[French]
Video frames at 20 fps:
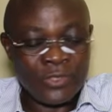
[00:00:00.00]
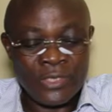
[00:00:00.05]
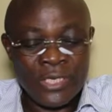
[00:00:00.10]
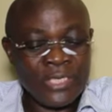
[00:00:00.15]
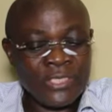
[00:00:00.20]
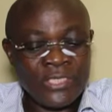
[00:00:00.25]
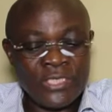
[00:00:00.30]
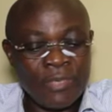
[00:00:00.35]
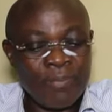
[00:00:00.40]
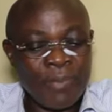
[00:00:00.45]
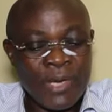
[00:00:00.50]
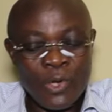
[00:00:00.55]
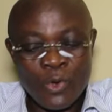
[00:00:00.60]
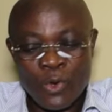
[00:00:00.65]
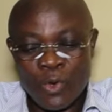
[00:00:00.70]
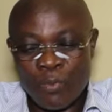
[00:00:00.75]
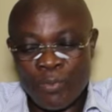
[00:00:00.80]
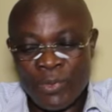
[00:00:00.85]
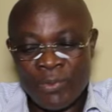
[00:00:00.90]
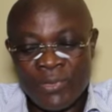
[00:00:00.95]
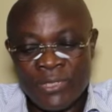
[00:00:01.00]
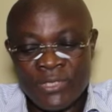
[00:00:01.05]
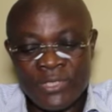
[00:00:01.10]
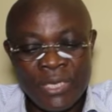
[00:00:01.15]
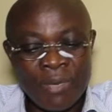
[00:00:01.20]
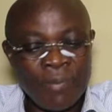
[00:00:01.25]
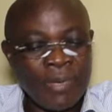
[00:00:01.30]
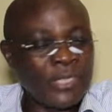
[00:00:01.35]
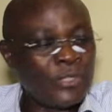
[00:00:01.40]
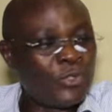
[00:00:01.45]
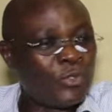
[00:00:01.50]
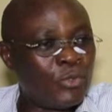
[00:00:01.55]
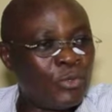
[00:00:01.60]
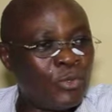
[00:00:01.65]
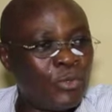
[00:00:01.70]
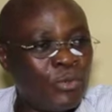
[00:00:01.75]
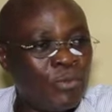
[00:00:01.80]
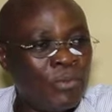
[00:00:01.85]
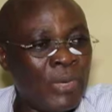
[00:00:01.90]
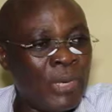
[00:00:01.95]
Un schéma au kobimisa
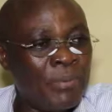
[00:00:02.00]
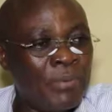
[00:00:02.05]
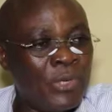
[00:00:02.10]
Sabatou,